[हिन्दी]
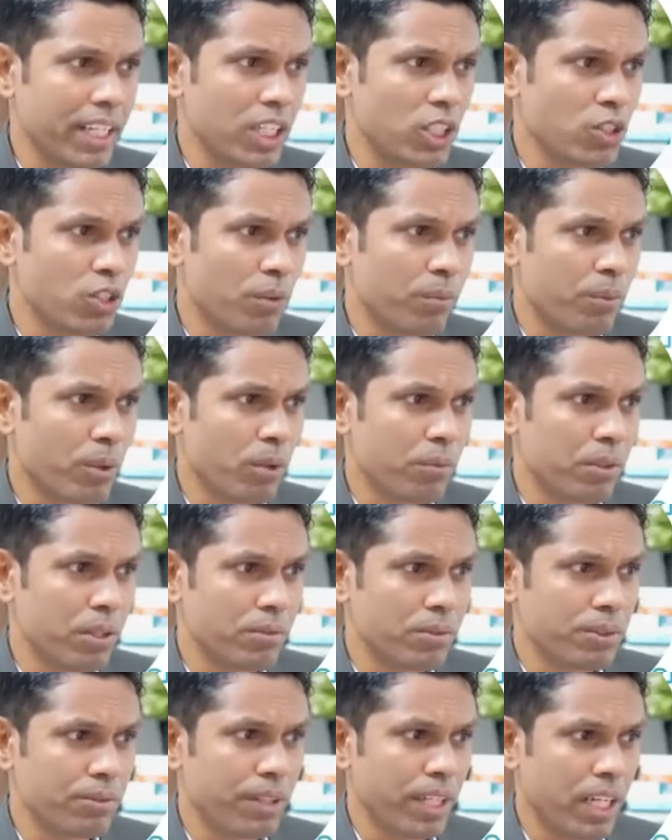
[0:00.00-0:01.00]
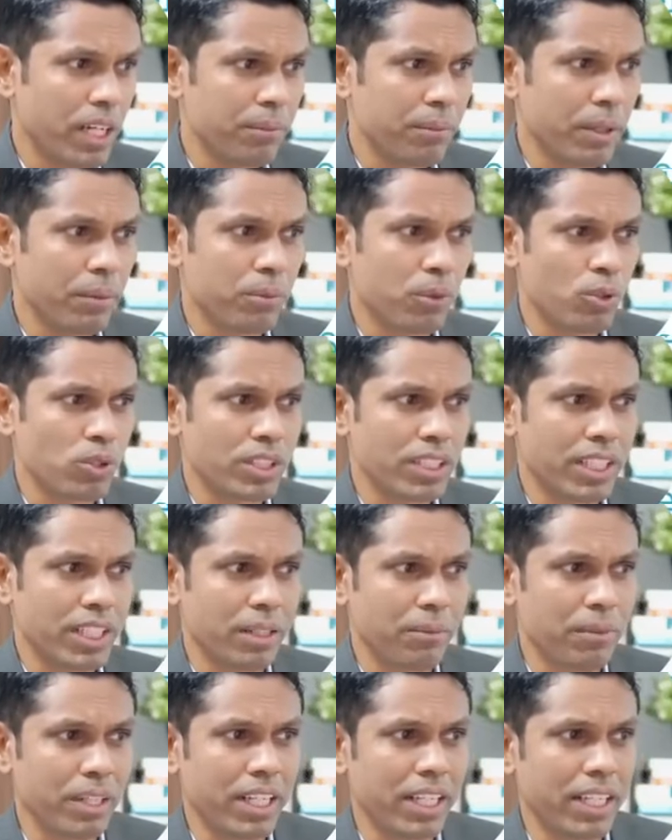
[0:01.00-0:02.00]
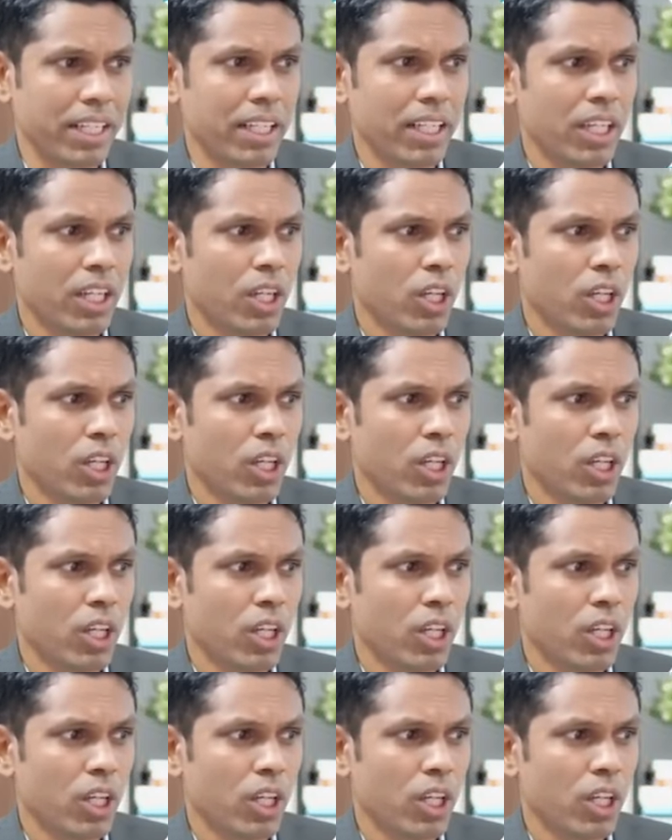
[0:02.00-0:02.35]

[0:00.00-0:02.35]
रियल जॉब प्रॉब्लम्स भी यहाँ पे आपको सीखने मिलेंगे